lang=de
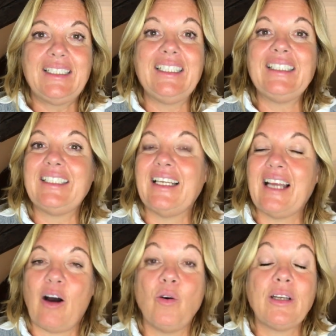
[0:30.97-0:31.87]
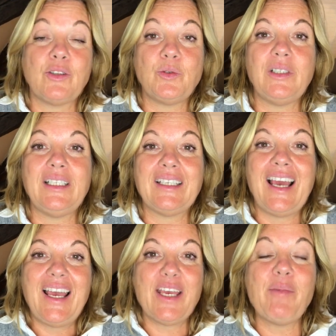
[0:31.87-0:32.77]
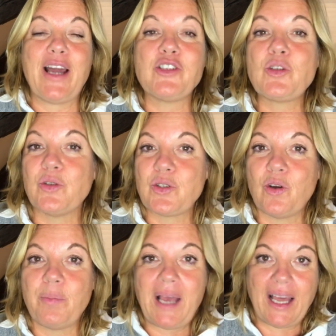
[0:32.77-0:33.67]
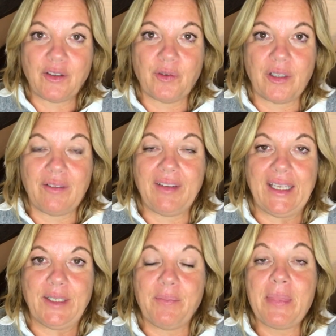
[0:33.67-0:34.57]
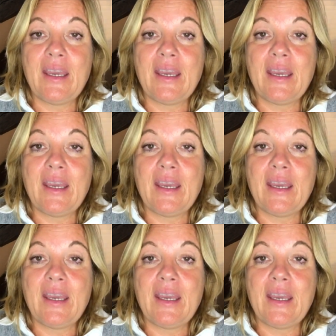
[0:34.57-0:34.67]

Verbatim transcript: die ich dann auch natürlich im Anschluss noch beantworten werde.